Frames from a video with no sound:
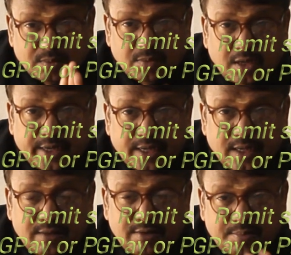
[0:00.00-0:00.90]
ஒரு
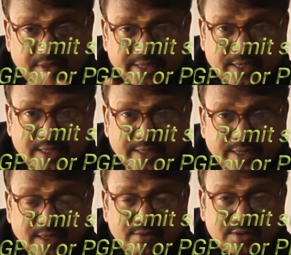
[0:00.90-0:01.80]
மார்க்கெட்டில் ஒரு
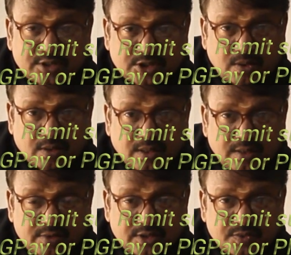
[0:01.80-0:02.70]
பர்டிகுலர் டேயில் ஒரு
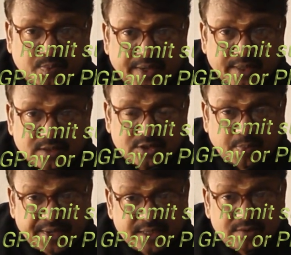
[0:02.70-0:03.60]
ஸ்டாக்கில் ஒரு ஸ்பை
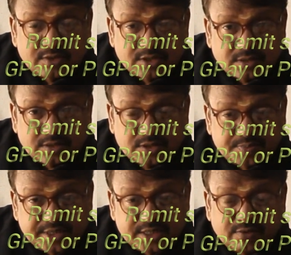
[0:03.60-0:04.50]
ஸ்பைக்கு ஒரு
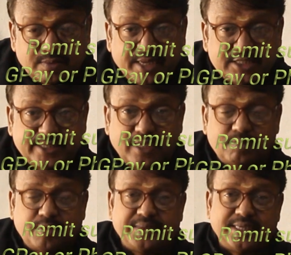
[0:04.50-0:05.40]
ஸ்பர்ட்டு ஒரு
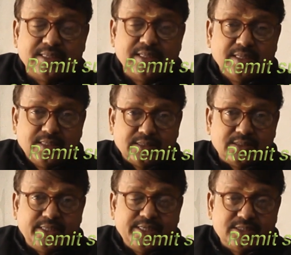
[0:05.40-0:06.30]
மேஜிக்கல் மூமெண்ட்டு
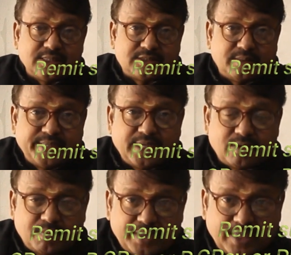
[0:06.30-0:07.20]
திடீர்னு சில
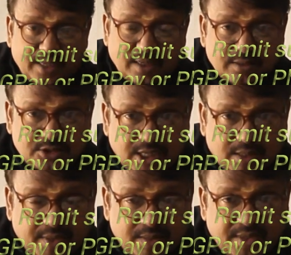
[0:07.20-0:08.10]
சமயங்களில் ரொம்ப ரேராக
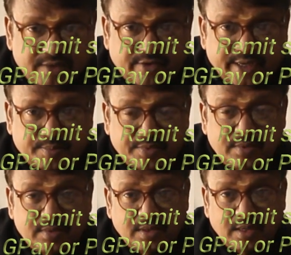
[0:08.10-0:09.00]
ஜாக்பாட் மாதிரி
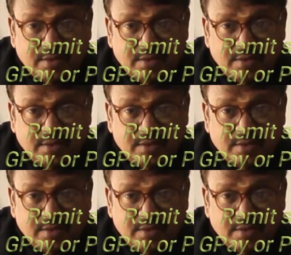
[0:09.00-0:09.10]
வாய்ப்பு